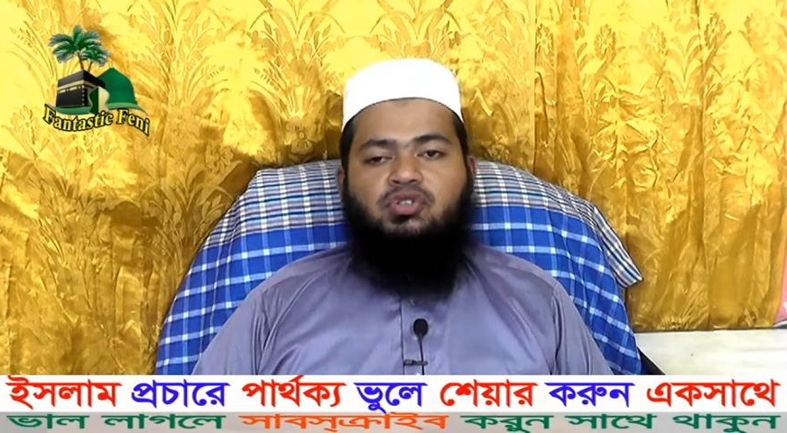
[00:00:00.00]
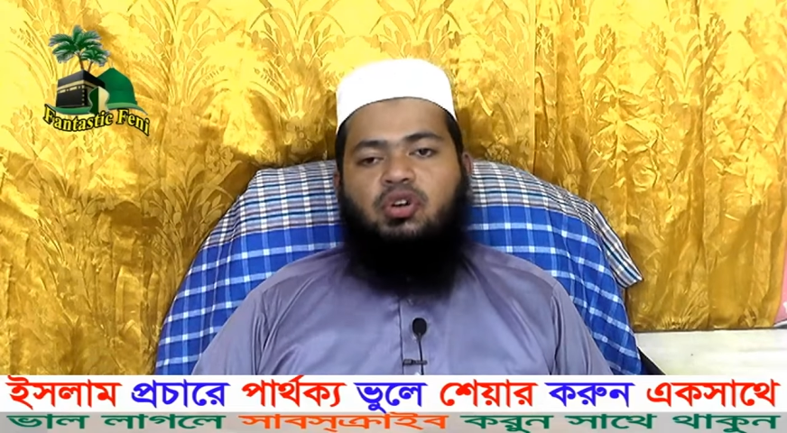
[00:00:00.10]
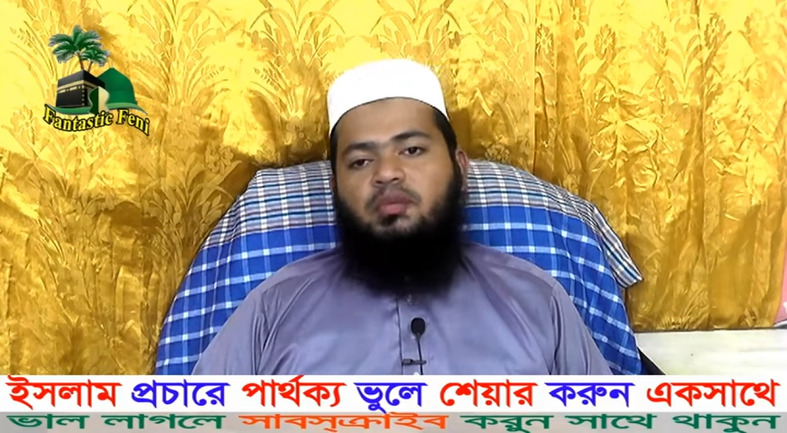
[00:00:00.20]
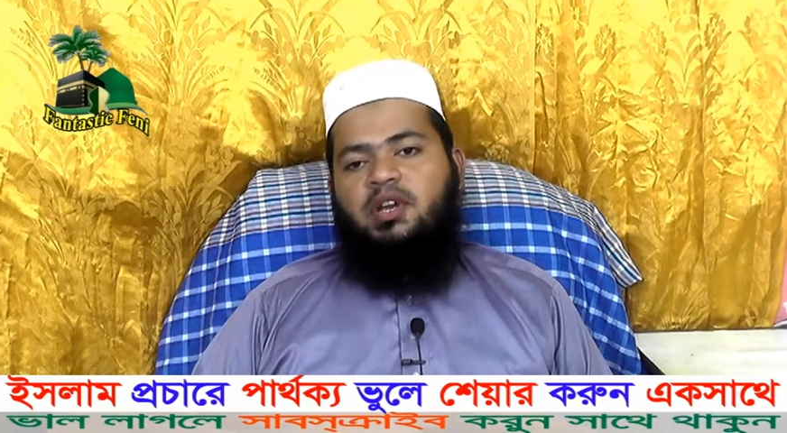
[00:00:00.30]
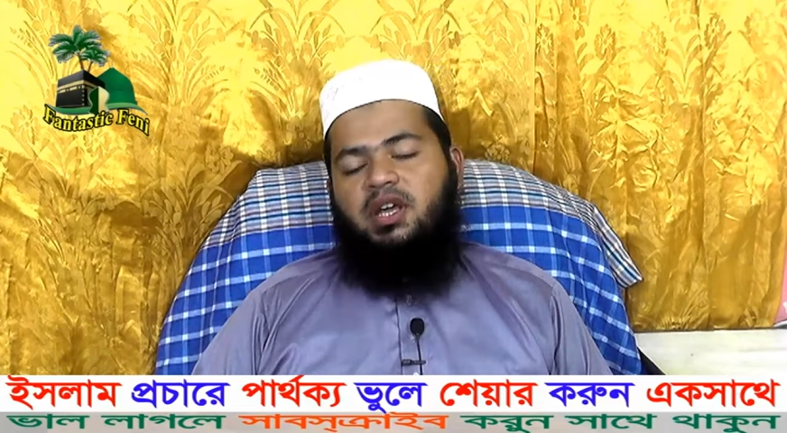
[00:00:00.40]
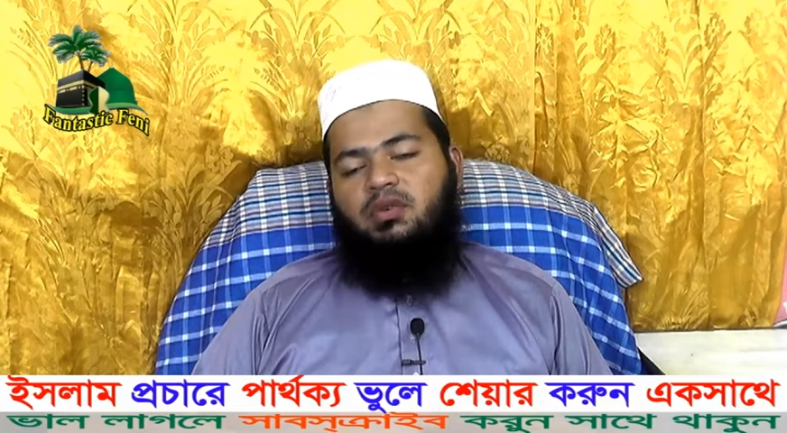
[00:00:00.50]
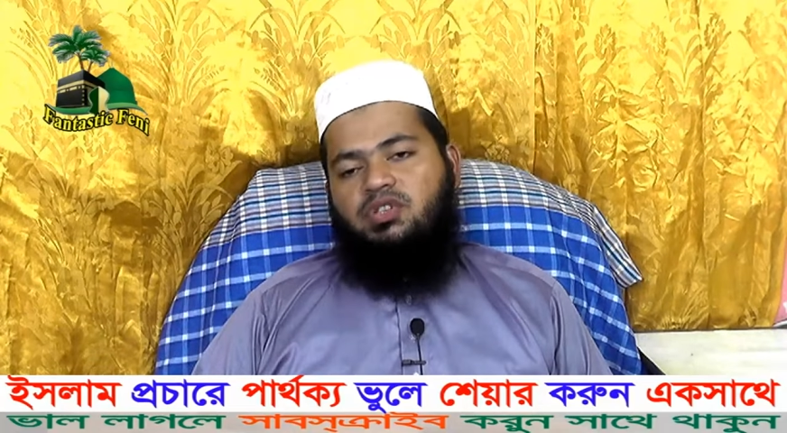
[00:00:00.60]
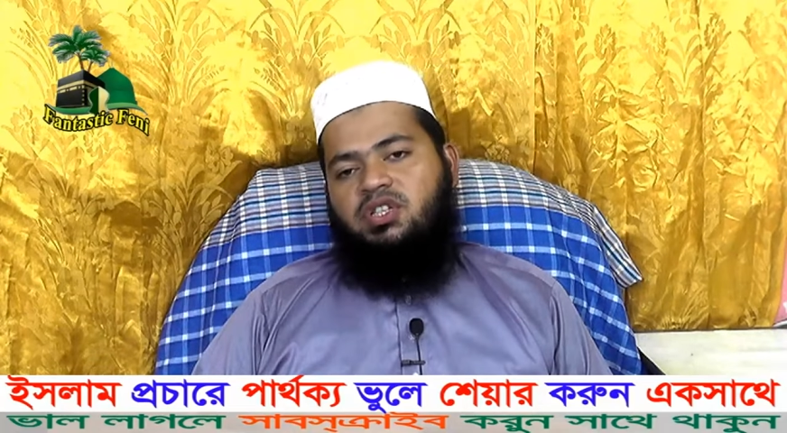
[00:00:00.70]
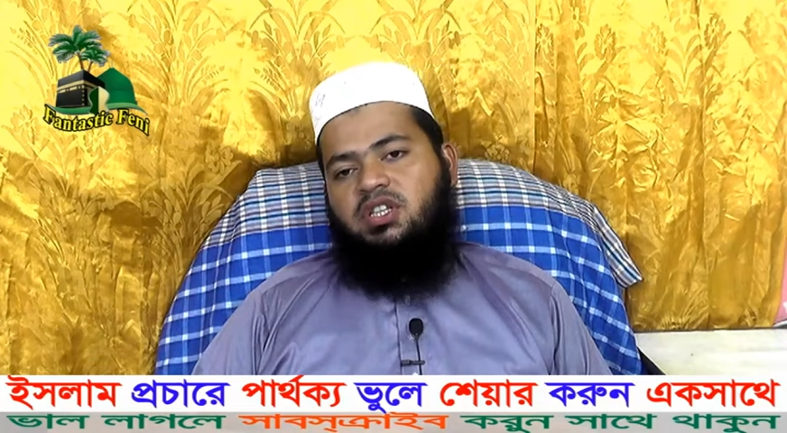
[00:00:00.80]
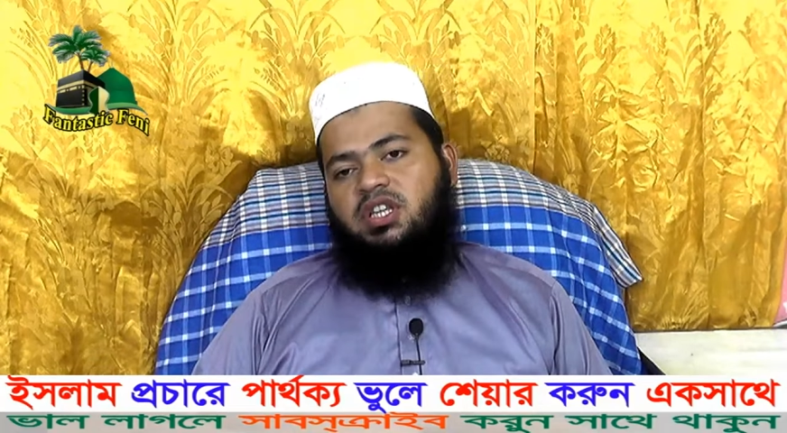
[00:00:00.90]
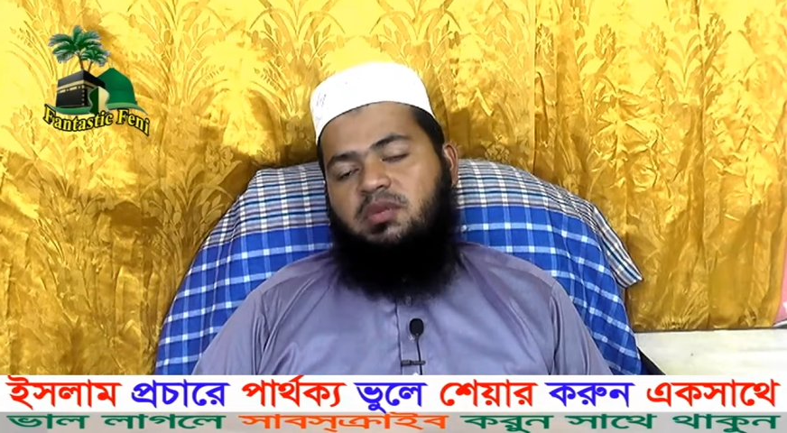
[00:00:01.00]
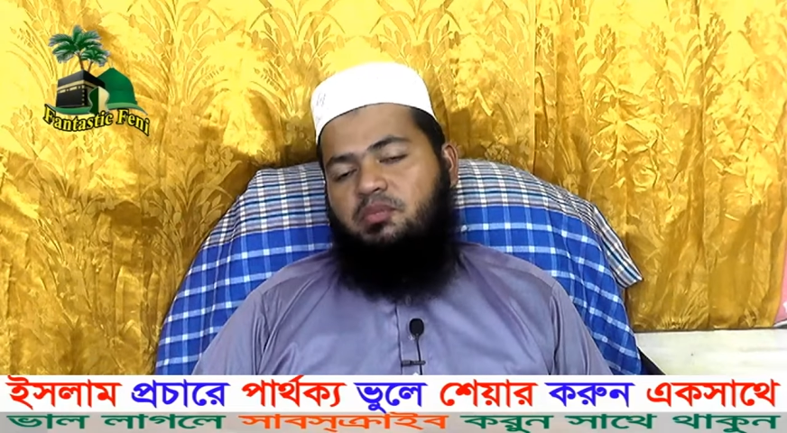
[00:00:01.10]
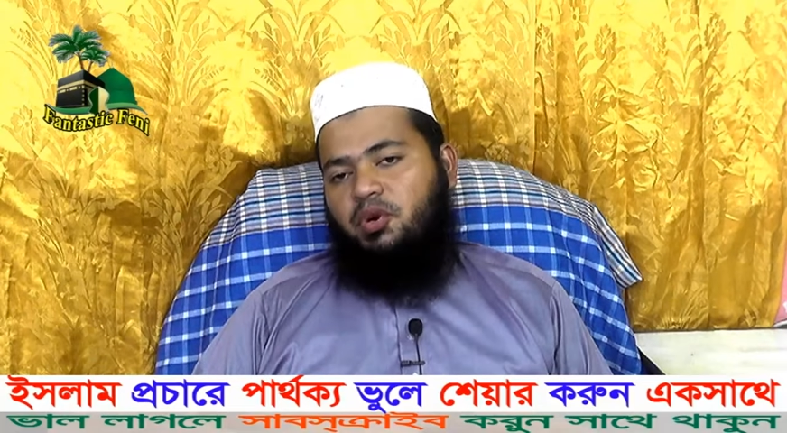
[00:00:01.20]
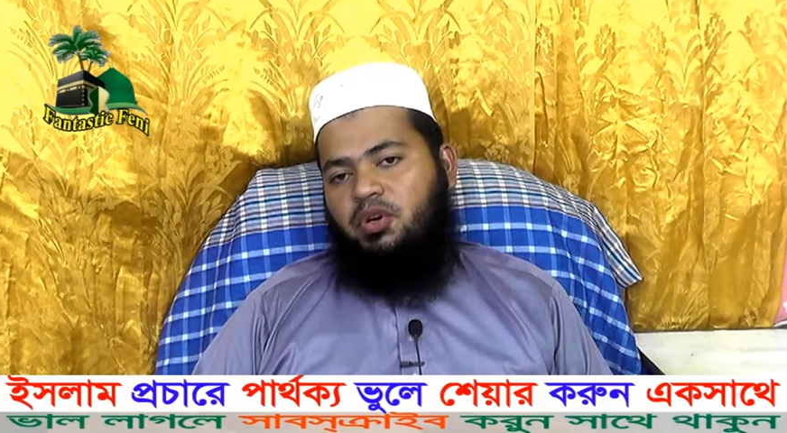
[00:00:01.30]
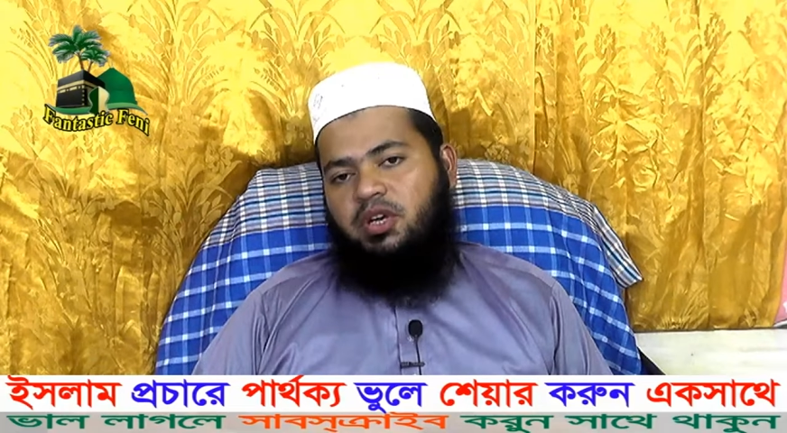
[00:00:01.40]
জন্মের একুশ দিন
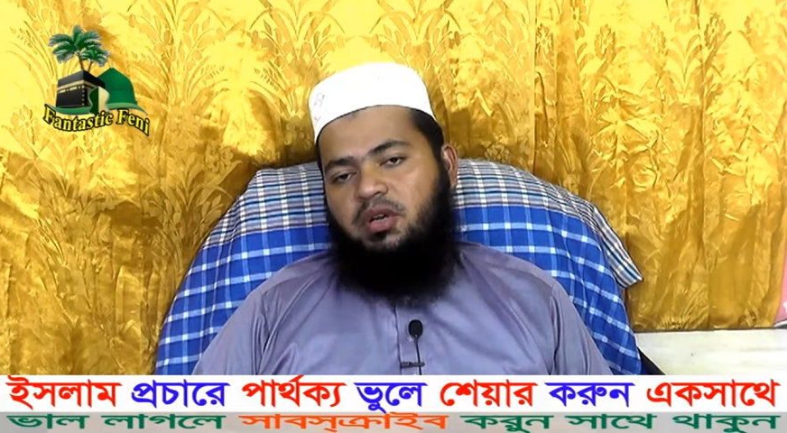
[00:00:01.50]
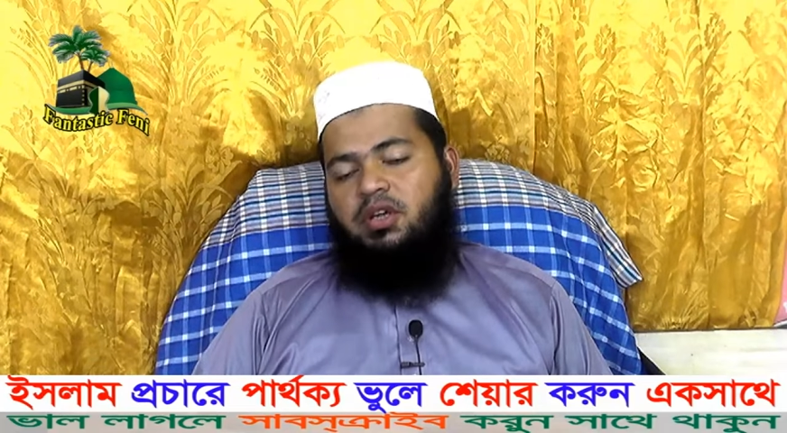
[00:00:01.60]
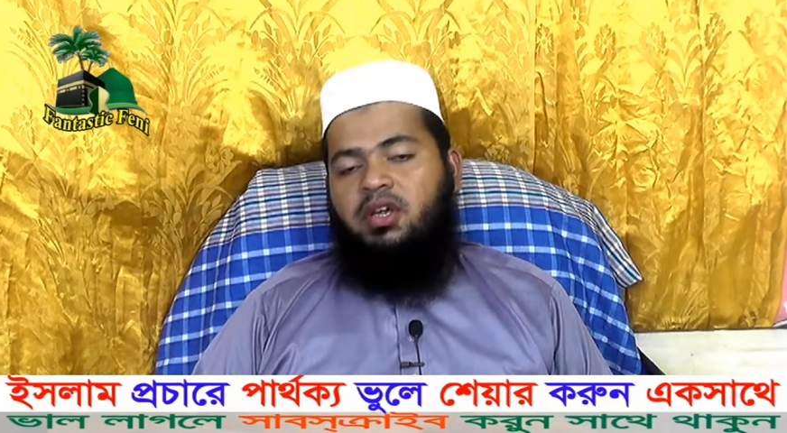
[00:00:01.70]
পরে